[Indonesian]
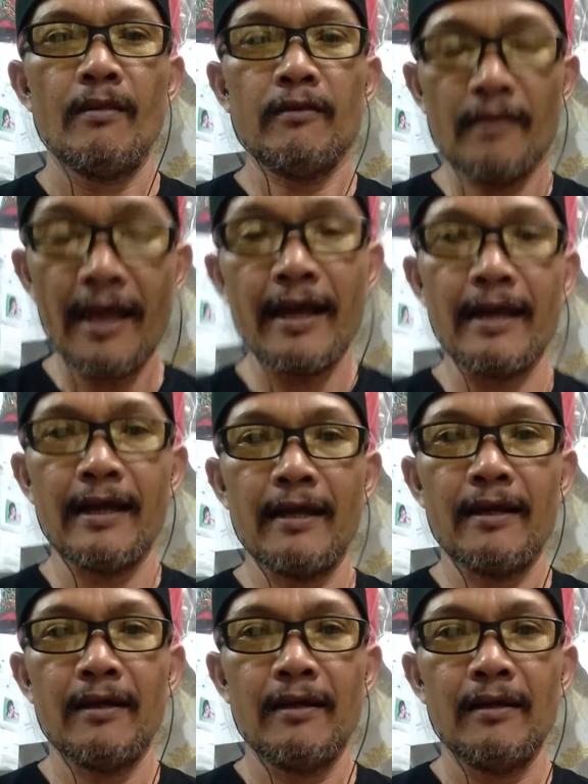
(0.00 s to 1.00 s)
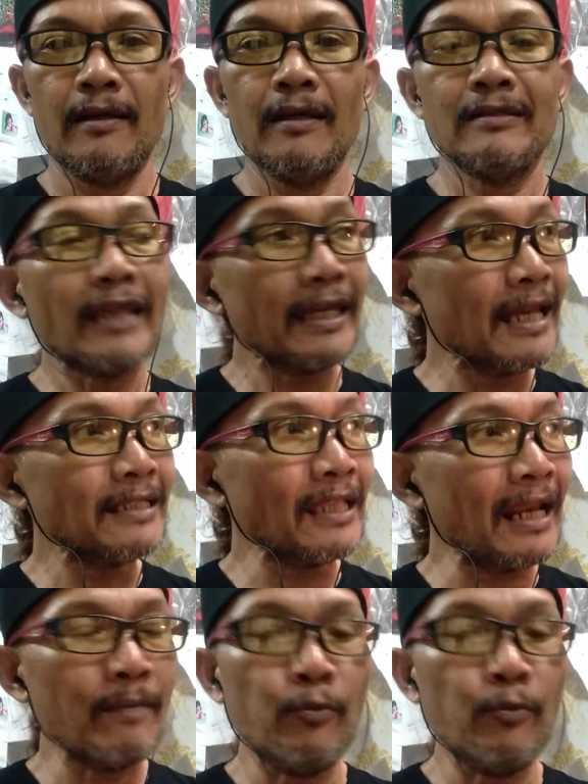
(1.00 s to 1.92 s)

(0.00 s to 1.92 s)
Nah, saya telah